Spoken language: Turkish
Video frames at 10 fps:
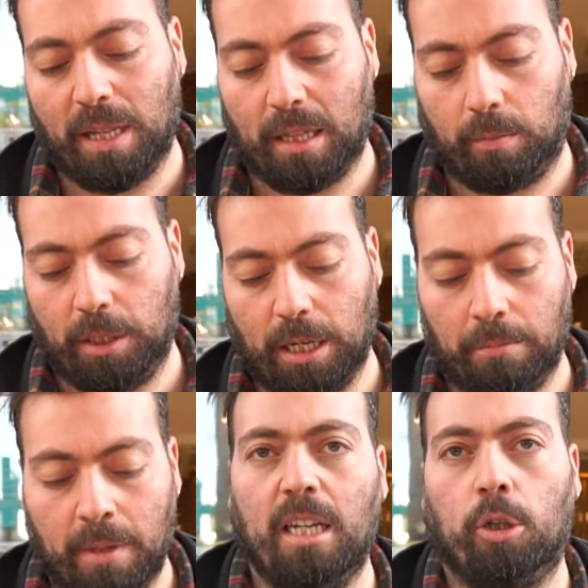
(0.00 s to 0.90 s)
şimdi atmayacağım.
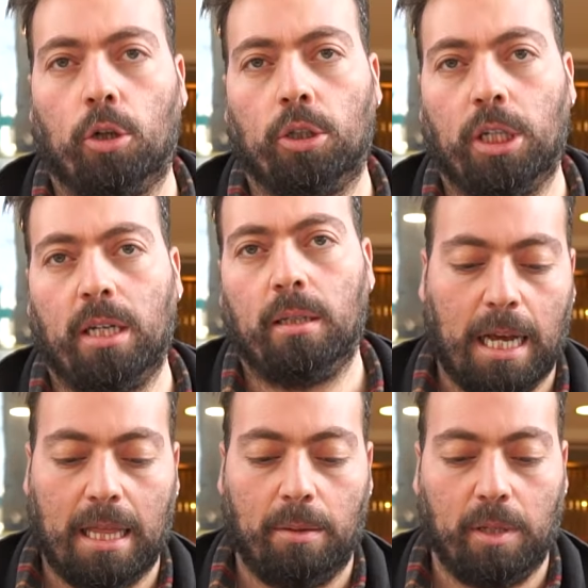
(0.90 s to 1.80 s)
İlk önce
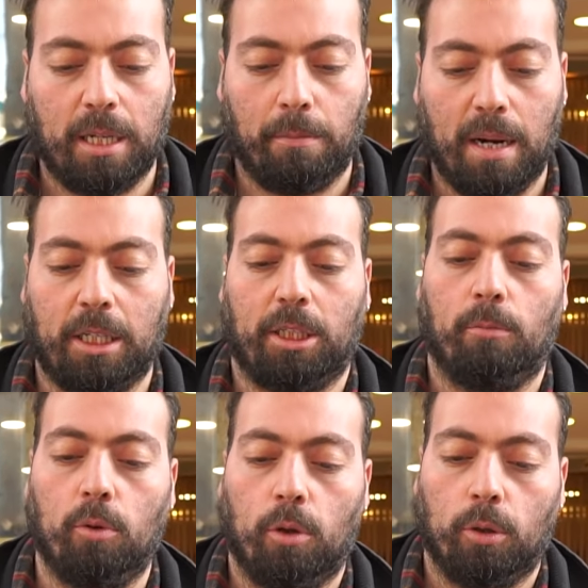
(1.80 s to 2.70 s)
kendim yiyeceğim. Bak
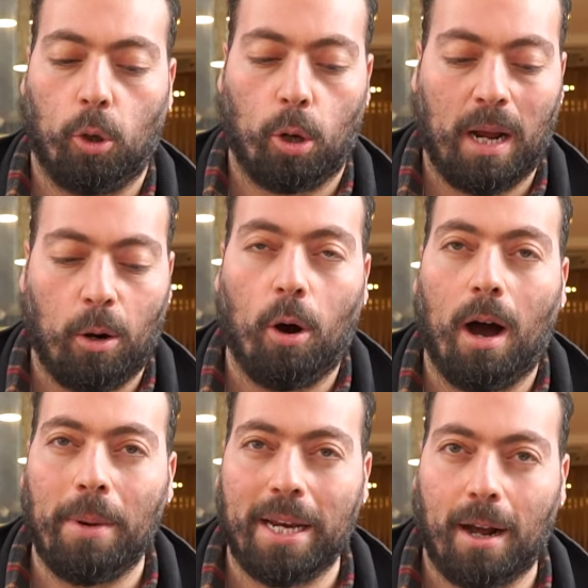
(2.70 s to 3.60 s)
işte bu normal
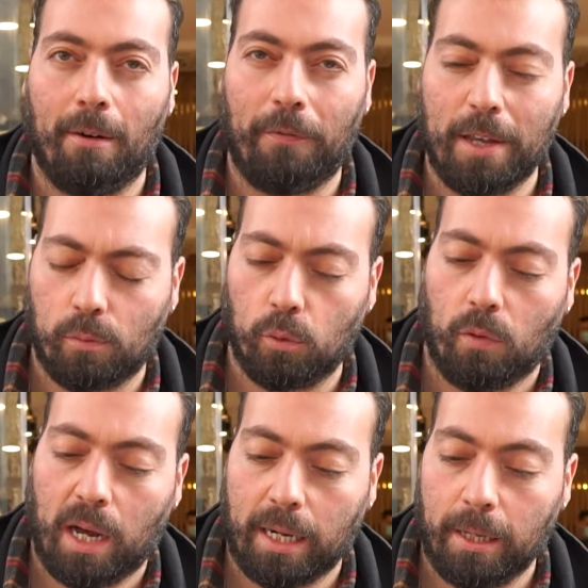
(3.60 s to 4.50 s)
o Amerikan fast food
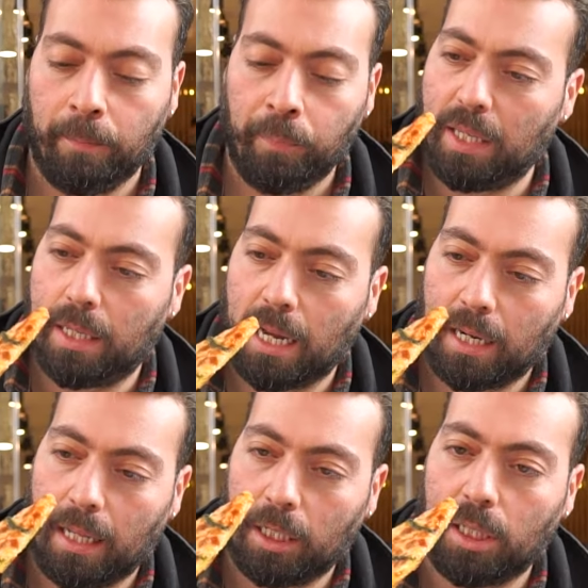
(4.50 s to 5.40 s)
vari pizza
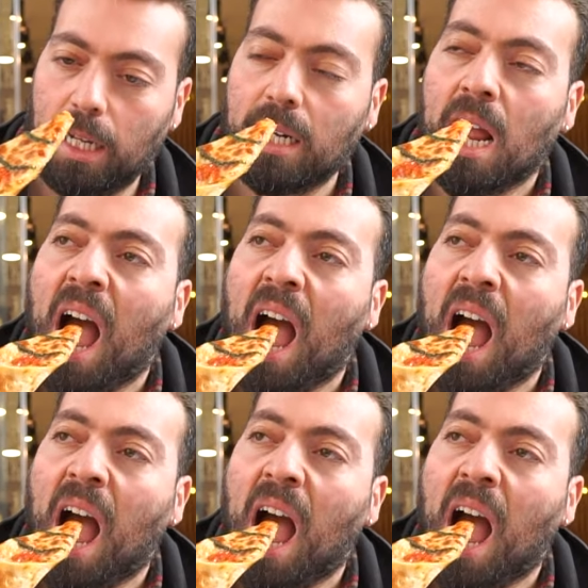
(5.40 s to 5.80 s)
arkadaşlar.